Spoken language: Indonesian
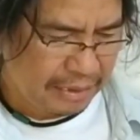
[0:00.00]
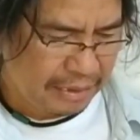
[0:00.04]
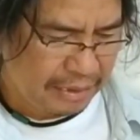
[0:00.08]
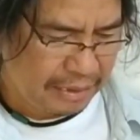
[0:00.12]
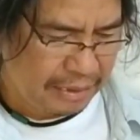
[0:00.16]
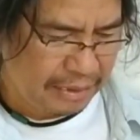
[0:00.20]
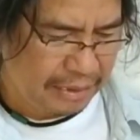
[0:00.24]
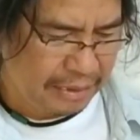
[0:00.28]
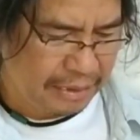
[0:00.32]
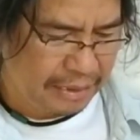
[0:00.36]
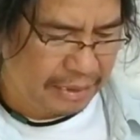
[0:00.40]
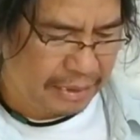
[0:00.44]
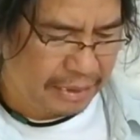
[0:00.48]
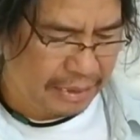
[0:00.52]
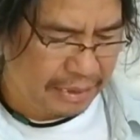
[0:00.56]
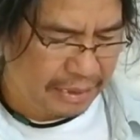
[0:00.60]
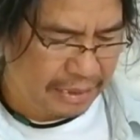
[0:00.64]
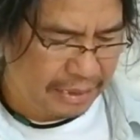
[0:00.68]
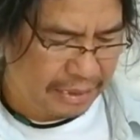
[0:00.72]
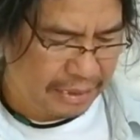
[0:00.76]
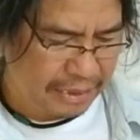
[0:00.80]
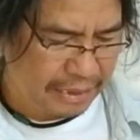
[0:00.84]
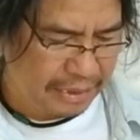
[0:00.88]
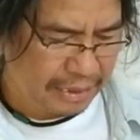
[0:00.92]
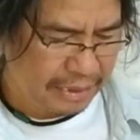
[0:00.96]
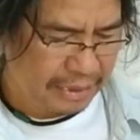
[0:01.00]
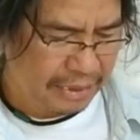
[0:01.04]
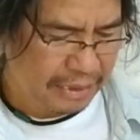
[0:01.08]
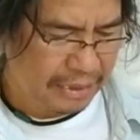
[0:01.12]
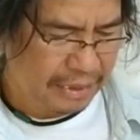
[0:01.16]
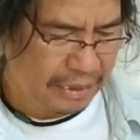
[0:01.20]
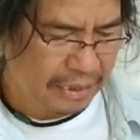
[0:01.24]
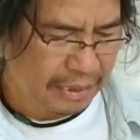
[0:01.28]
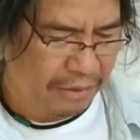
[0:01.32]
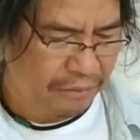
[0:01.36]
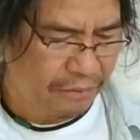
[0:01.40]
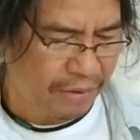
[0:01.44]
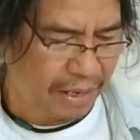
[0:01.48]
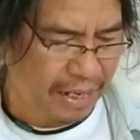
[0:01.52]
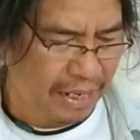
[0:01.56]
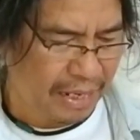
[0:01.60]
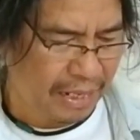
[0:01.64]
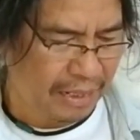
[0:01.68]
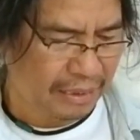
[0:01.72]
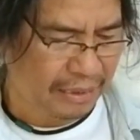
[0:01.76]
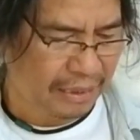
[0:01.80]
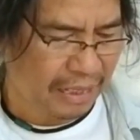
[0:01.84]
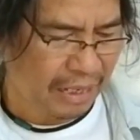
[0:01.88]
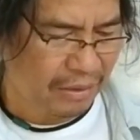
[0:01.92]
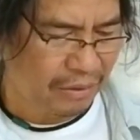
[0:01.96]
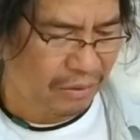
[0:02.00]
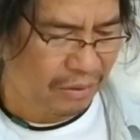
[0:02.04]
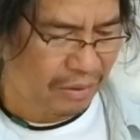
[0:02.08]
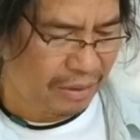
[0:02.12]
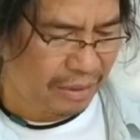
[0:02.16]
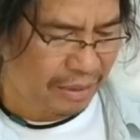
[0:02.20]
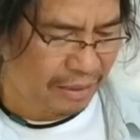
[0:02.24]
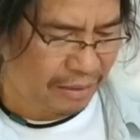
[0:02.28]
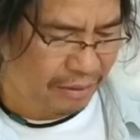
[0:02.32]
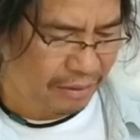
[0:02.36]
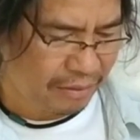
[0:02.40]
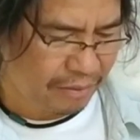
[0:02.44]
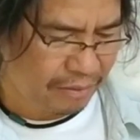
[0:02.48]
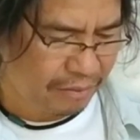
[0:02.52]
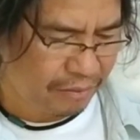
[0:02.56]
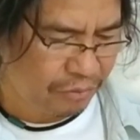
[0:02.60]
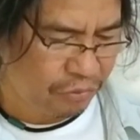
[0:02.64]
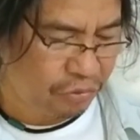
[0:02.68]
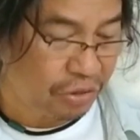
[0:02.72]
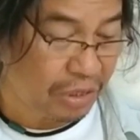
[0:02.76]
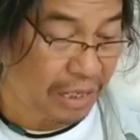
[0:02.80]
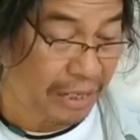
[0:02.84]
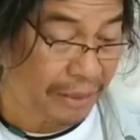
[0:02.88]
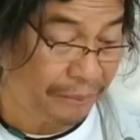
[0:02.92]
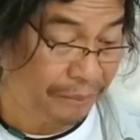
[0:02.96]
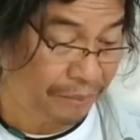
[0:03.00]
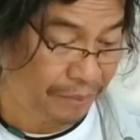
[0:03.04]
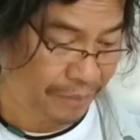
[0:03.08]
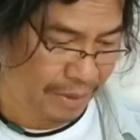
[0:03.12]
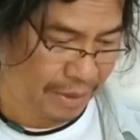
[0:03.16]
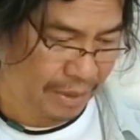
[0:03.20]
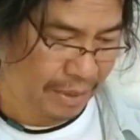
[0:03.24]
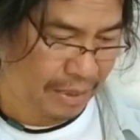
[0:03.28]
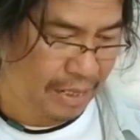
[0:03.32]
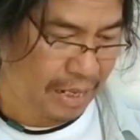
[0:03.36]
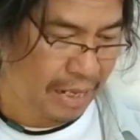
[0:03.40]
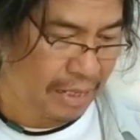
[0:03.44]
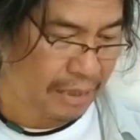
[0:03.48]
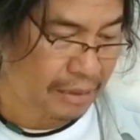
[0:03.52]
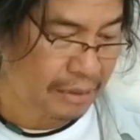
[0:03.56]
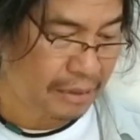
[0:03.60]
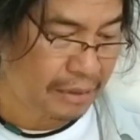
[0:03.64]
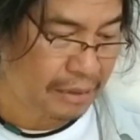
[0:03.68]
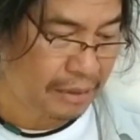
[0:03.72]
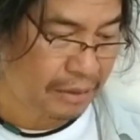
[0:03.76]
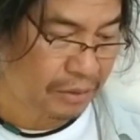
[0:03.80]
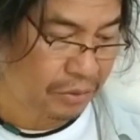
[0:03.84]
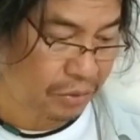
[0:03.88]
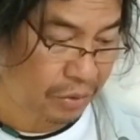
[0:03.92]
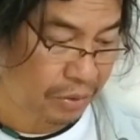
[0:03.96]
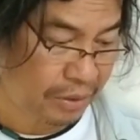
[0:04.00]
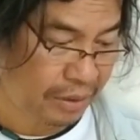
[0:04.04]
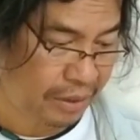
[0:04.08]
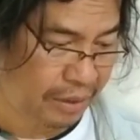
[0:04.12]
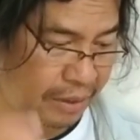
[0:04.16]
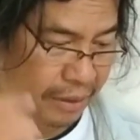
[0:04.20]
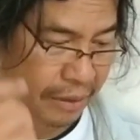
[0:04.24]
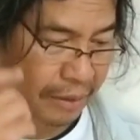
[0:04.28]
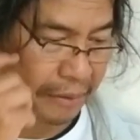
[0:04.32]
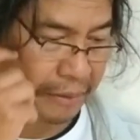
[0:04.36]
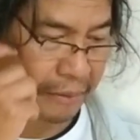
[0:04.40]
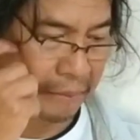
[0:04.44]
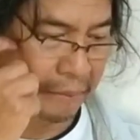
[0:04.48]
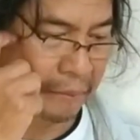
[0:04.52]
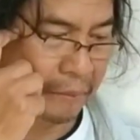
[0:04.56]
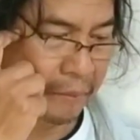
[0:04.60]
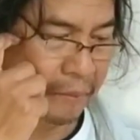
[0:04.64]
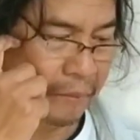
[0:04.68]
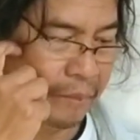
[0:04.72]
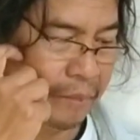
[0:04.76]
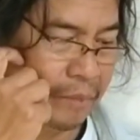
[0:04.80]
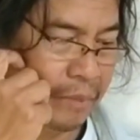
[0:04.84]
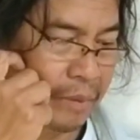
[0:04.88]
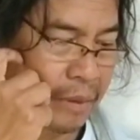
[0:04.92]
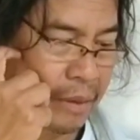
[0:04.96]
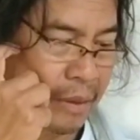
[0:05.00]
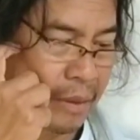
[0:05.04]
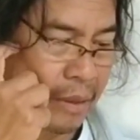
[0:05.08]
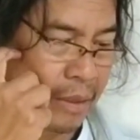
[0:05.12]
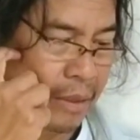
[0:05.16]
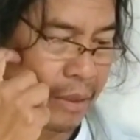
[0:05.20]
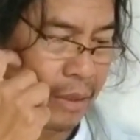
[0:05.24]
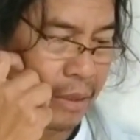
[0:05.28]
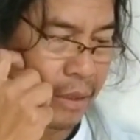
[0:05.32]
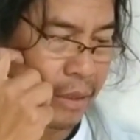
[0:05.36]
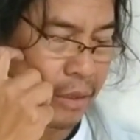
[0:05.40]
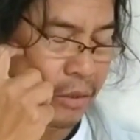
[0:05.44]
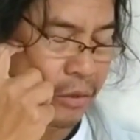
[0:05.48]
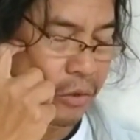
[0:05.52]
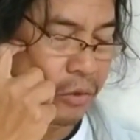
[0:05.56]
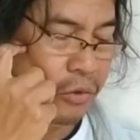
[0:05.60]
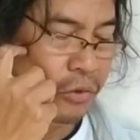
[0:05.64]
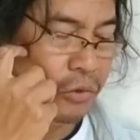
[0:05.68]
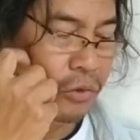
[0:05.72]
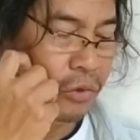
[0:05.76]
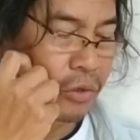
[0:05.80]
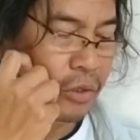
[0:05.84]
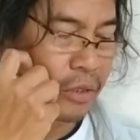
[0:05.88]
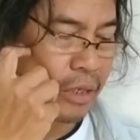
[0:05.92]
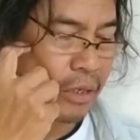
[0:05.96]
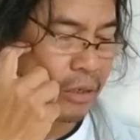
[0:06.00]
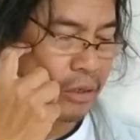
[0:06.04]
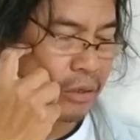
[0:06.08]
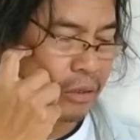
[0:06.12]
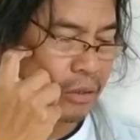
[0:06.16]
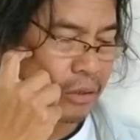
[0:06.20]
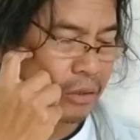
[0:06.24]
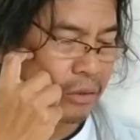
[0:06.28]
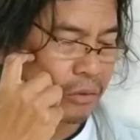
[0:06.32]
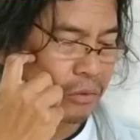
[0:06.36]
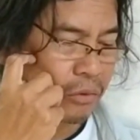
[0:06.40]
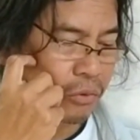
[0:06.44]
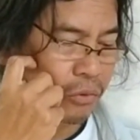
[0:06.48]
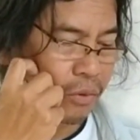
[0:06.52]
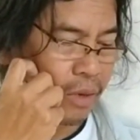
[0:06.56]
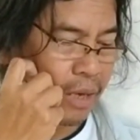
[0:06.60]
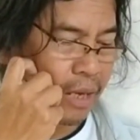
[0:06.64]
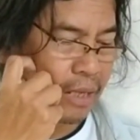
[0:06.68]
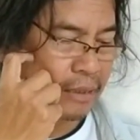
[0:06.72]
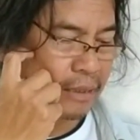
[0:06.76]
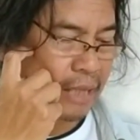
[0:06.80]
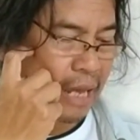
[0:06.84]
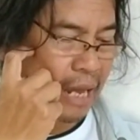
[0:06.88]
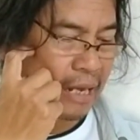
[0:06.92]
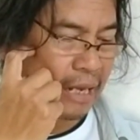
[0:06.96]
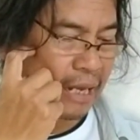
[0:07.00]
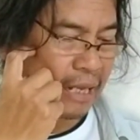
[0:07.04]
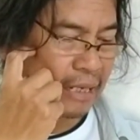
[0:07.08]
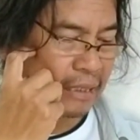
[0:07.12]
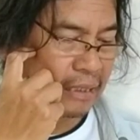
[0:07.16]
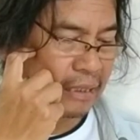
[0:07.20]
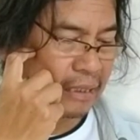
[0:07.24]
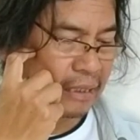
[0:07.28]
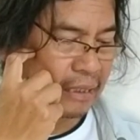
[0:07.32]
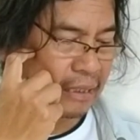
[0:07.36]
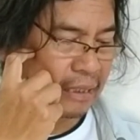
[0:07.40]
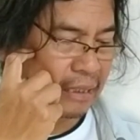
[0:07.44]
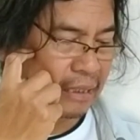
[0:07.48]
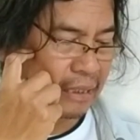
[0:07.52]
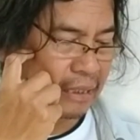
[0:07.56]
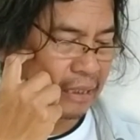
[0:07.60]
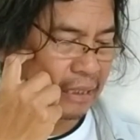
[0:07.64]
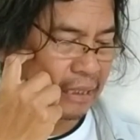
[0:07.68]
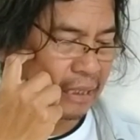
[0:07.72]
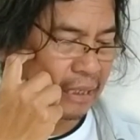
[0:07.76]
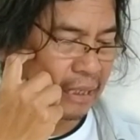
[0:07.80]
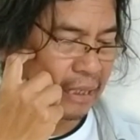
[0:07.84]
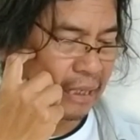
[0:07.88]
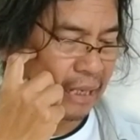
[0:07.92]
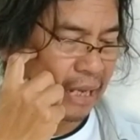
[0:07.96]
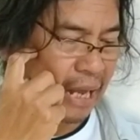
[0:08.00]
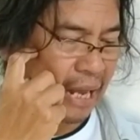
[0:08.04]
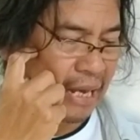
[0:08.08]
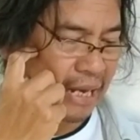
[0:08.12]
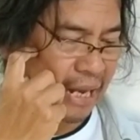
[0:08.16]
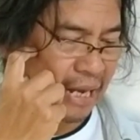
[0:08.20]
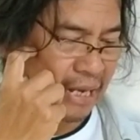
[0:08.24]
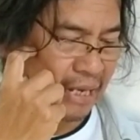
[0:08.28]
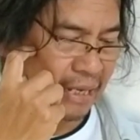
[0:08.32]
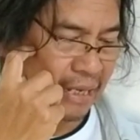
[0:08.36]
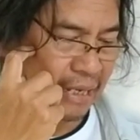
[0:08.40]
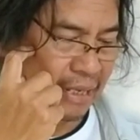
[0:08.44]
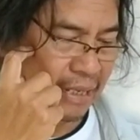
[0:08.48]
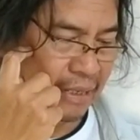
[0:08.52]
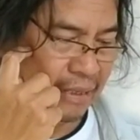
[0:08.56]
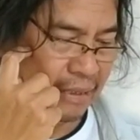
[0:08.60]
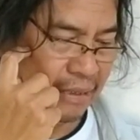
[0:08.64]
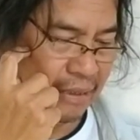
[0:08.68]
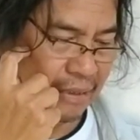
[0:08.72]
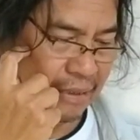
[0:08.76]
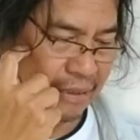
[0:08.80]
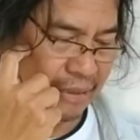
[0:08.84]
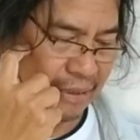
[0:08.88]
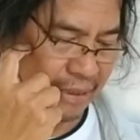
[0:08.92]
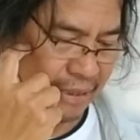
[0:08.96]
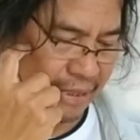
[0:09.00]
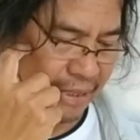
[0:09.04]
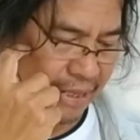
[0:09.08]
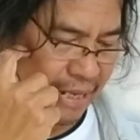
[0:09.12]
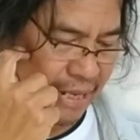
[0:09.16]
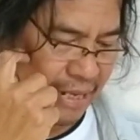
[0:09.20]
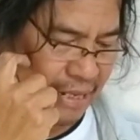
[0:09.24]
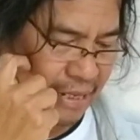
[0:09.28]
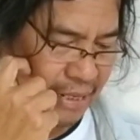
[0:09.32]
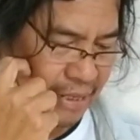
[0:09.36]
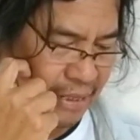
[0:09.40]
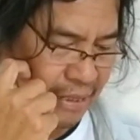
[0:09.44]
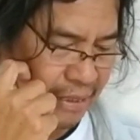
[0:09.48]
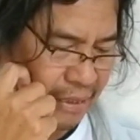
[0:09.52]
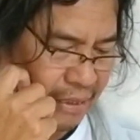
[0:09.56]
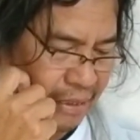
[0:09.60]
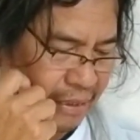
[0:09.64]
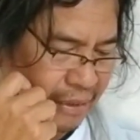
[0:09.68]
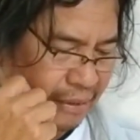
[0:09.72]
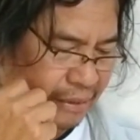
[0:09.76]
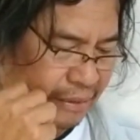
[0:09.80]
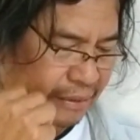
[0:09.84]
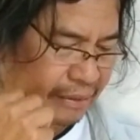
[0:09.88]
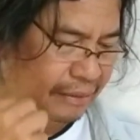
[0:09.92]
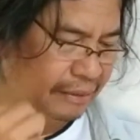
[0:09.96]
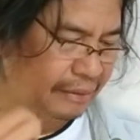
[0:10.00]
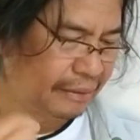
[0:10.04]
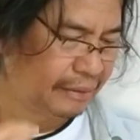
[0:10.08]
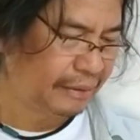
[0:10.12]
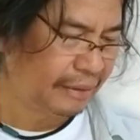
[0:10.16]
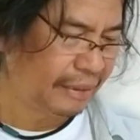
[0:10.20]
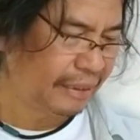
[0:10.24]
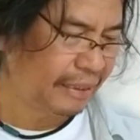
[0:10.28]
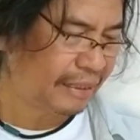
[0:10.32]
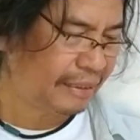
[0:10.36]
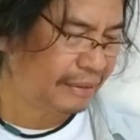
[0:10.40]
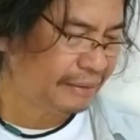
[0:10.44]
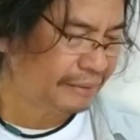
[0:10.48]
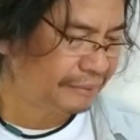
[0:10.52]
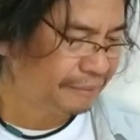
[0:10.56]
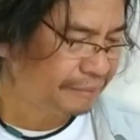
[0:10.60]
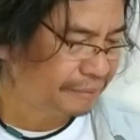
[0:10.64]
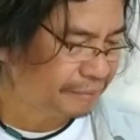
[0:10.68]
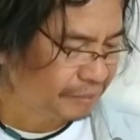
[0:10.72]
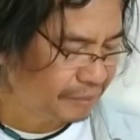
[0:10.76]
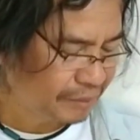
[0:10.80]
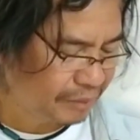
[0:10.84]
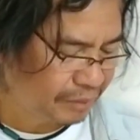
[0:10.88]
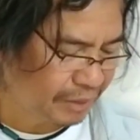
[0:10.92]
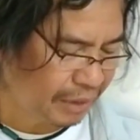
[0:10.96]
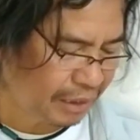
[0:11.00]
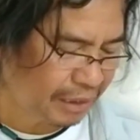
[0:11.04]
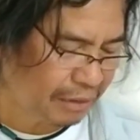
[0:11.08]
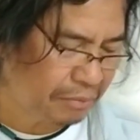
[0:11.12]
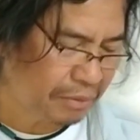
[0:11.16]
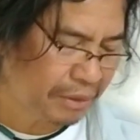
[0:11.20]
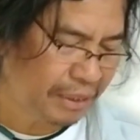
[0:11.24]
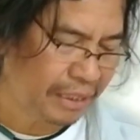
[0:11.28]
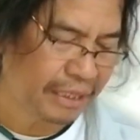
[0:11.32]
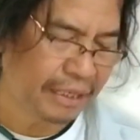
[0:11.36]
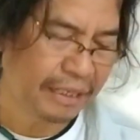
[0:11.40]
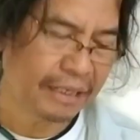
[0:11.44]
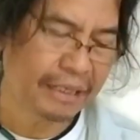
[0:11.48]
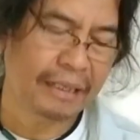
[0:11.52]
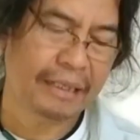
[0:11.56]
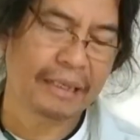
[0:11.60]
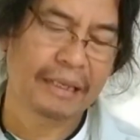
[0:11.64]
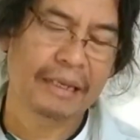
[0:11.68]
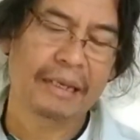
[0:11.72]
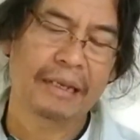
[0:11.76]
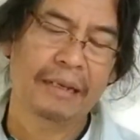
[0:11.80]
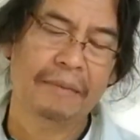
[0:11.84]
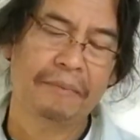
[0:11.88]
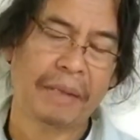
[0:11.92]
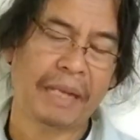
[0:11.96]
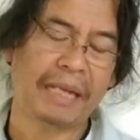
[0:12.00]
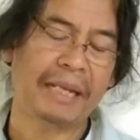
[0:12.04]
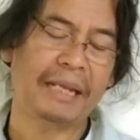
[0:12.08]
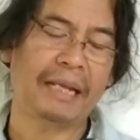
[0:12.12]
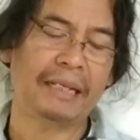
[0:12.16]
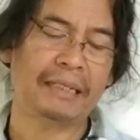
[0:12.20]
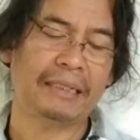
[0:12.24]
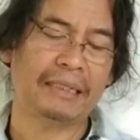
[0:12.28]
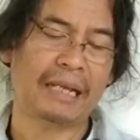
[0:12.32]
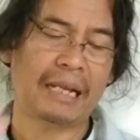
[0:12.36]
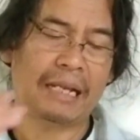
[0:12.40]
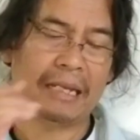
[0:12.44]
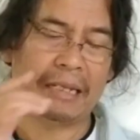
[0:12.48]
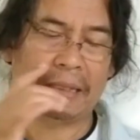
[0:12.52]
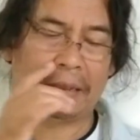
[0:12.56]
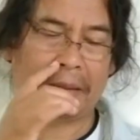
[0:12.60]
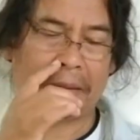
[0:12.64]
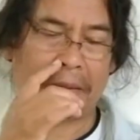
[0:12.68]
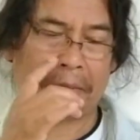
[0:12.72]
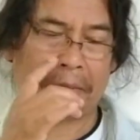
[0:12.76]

diriwayatkan oleh Muslim. Jadi hadis ini sohi. Judulnya dua tangan kanan, ya, ya. Jadi begini, pendek sekali.